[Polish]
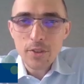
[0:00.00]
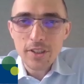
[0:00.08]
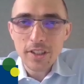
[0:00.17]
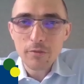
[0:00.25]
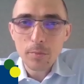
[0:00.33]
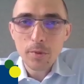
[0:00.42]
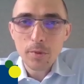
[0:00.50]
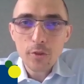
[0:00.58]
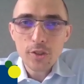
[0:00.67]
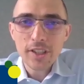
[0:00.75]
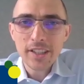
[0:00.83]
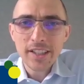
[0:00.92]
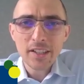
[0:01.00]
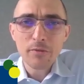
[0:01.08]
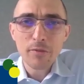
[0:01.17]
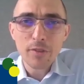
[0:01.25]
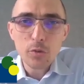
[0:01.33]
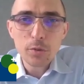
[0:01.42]
żadnych wątpliwości, jednak
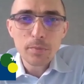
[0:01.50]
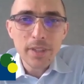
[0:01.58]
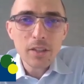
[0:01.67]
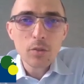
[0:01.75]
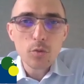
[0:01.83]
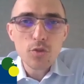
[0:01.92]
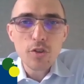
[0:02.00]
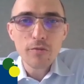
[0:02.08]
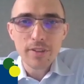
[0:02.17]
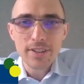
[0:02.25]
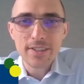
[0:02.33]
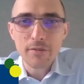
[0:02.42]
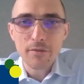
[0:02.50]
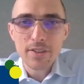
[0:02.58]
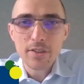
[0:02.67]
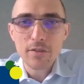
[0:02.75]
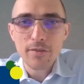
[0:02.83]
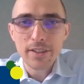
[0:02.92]
według mnie kluczowe jest
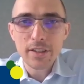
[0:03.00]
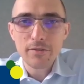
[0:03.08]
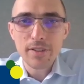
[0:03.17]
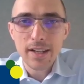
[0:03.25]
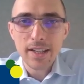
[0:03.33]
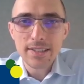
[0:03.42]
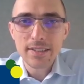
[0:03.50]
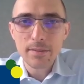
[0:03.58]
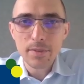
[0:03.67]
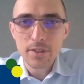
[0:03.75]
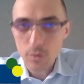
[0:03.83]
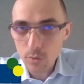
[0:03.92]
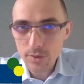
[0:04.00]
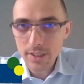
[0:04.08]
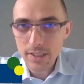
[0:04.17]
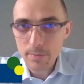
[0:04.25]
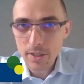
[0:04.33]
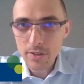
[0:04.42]
inwestowanie w relacje
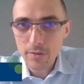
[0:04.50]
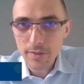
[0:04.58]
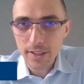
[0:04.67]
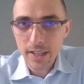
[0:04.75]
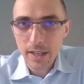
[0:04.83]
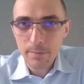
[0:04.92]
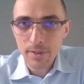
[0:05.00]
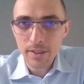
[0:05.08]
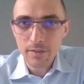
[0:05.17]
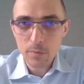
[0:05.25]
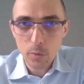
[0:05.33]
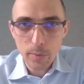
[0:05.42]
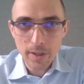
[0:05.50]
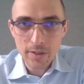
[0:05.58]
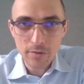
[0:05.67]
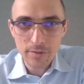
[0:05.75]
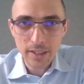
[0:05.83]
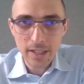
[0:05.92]
międzyludzkie z pracownikami i
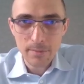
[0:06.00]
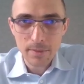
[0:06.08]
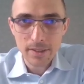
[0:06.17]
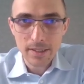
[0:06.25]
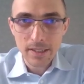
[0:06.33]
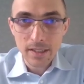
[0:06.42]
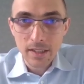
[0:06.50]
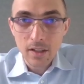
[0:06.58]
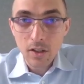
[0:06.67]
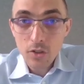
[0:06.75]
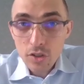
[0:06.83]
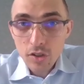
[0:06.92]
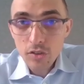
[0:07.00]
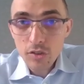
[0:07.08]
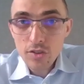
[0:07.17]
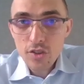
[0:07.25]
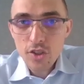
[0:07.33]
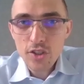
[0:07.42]
współpracownikami. Chodzi o
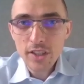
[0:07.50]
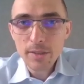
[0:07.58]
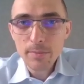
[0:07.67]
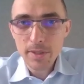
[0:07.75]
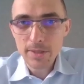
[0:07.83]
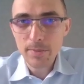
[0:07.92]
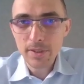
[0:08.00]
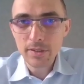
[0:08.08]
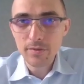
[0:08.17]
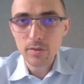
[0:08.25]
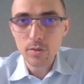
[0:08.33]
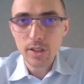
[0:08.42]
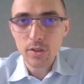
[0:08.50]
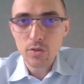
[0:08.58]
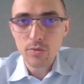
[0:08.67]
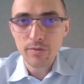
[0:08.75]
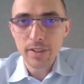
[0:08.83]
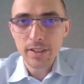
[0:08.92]
dostrzeżenie perspektywy drugiego
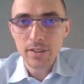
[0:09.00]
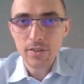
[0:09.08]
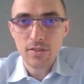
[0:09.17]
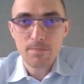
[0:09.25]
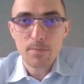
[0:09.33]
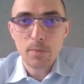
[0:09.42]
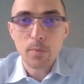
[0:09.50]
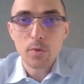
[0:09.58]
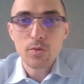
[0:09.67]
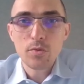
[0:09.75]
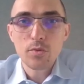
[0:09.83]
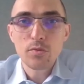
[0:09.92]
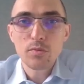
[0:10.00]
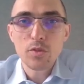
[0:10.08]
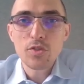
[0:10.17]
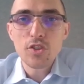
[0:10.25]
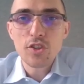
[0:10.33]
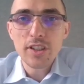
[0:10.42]
człowieka, czy po prostu
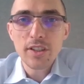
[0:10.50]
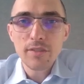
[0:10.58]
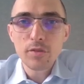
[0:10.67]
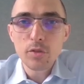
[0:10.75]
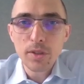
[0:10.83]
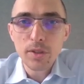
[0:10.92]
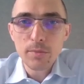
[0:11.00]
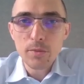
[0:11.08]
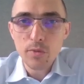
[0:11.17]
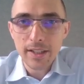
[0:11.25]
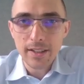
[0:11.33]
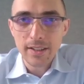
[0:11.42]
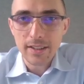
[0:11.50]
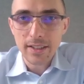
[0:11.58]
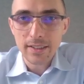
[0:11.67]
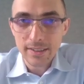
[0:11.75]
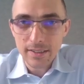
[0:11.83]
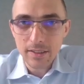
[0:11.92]
dostrzeżenie w drugim człowieka,
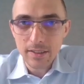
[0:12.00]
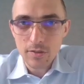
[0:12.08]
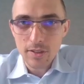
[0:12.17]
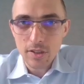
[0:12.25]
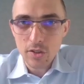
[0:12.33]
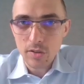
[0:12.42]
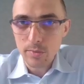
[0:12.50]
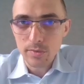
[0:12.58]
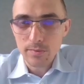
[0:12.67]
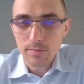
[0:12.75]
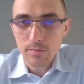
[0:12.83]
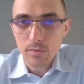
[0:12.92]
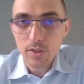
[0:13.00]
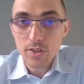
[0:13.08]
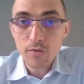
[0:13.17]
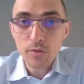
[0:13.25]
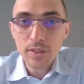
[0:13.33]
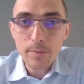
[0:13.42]
a nie tylko zasobu. To jest
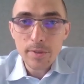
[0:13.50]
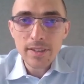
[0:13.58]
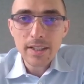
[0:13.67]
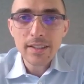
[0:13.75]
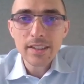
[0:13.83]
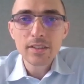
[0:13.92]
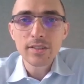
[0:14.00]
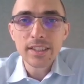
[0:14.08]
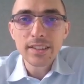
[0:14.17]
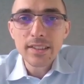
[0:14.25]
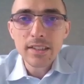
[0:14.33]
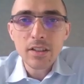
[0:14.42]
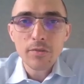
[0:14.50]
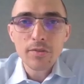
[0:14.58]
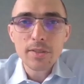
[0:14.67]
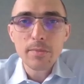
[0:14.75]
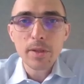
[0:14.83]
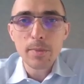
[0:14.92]
fundamentalne i to nie tylko w
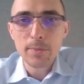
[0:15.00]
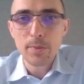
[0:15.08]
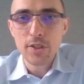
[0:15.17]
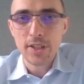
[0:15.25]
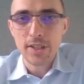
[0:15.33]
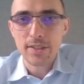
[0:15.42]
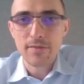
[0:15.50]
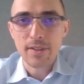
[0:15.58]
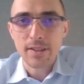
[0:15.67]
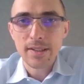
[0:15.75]
cyberbezpieczeństwie.